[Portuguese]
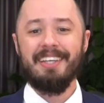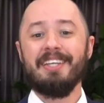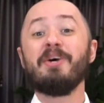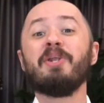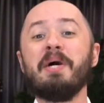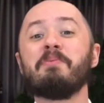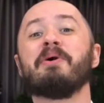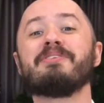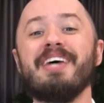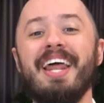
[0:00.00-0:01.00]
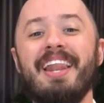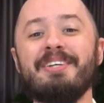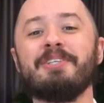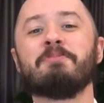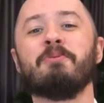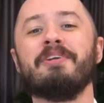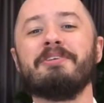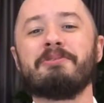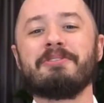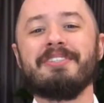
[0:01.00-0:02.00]
E eu lembro quando os analistas
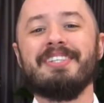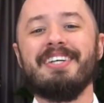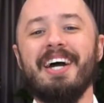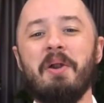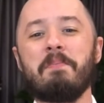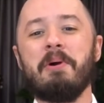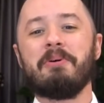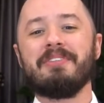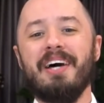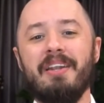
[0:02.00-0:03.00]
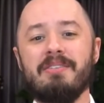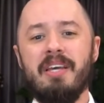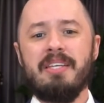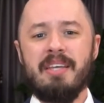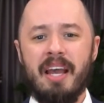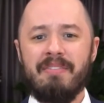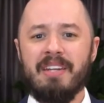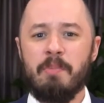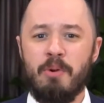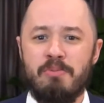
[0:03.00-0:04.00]
políticos eram perguntados: e será que vai
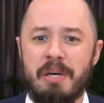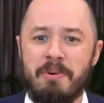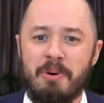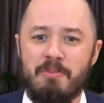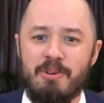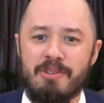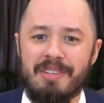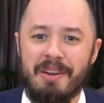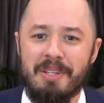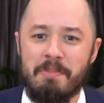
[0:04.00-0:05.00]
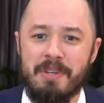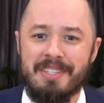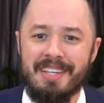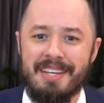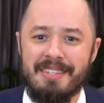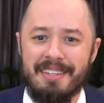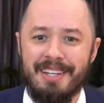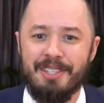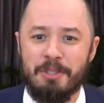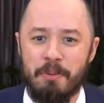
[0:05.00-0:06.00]
dar problema com o Bolsonaro na presidência? E
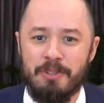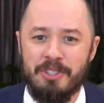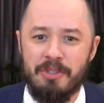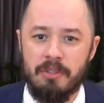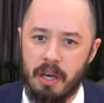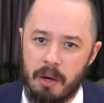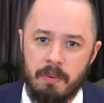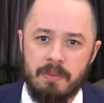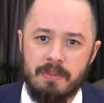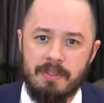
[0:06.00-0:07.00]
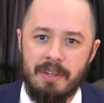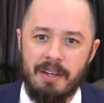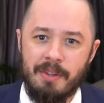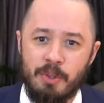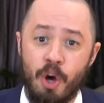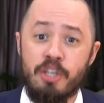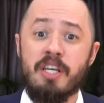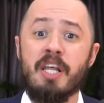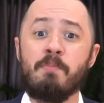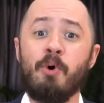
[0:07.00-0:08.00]
eles respondiam: não, nossa
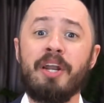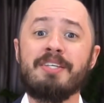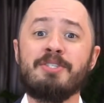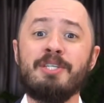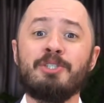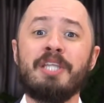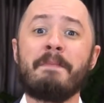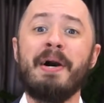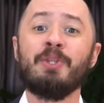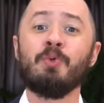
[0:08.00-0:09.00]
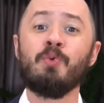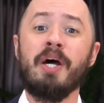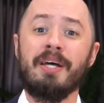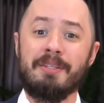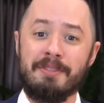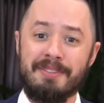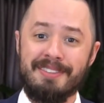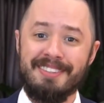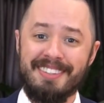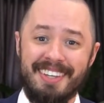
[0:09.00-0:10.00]
democracia está madura.
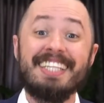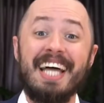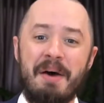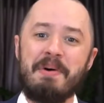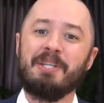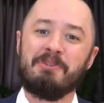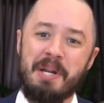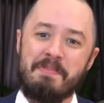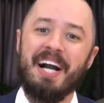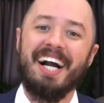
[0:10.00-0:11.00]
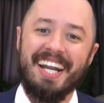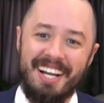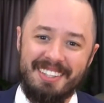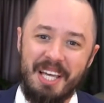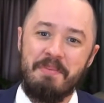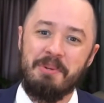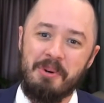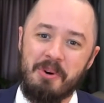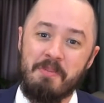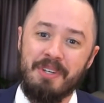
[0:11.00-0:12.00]
Tá madura pra caralho. Terminou
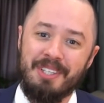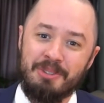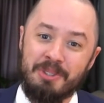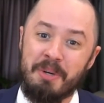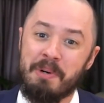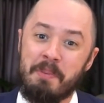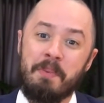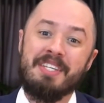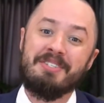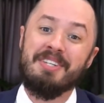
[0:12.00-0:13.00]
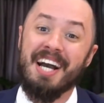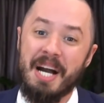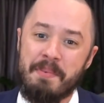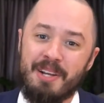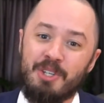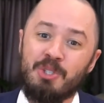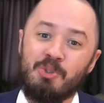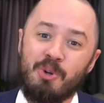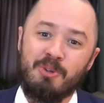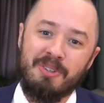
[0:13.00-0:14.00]
com o ministro chamando o presidente da Câmara de
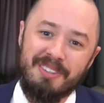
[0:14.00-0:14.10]
nhonho.